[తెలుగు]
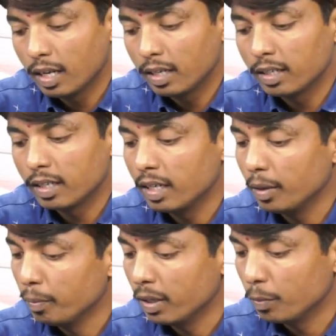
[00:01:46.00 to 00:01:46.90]
దానికి
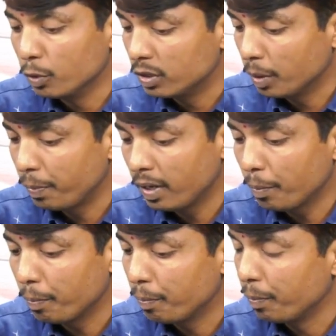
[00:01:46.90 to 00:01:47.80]
మీకు ఇప్పుడు చెప్పిన
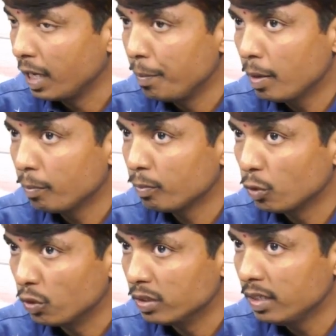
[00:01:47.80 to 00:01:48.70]
ప్రీమియం
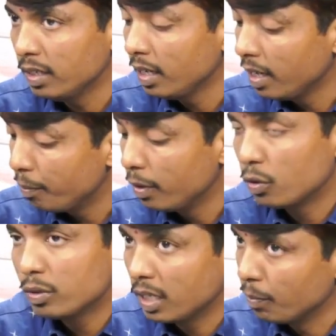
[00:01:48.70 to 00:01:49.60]
గురించి
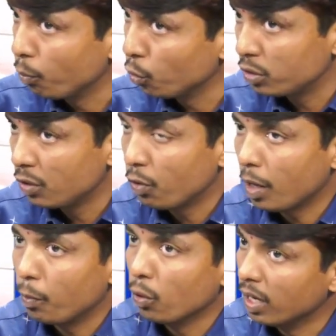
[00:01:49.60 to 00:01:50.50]
మీకు సేమ్ పోస్ట్ ఇన్ఫో
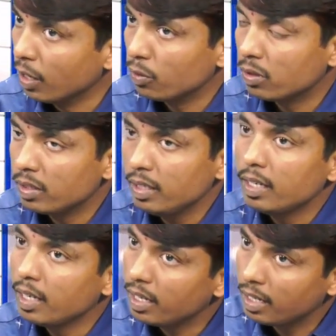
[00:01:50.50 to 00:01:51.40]
యాప్లో ఎలా ఉంటుంది
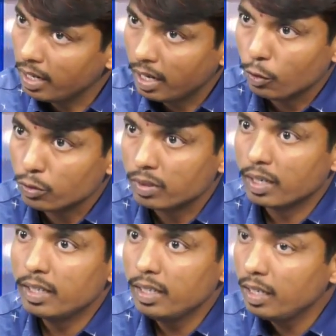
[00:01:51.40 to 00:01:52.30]
ఎలా వస్తుంది
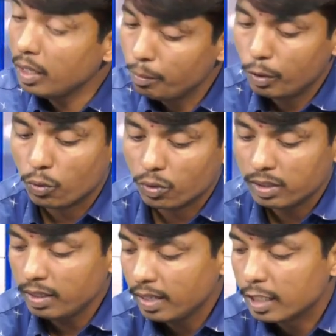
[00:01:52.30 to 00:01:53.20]
అనేది మీకు
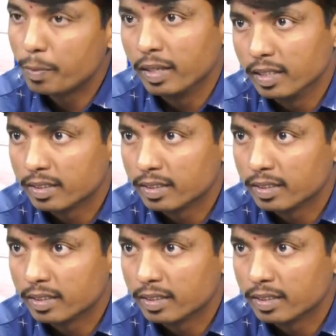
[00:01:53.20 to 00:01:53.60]
ఒక్కసారి ఎక్స్ప్లెయిన్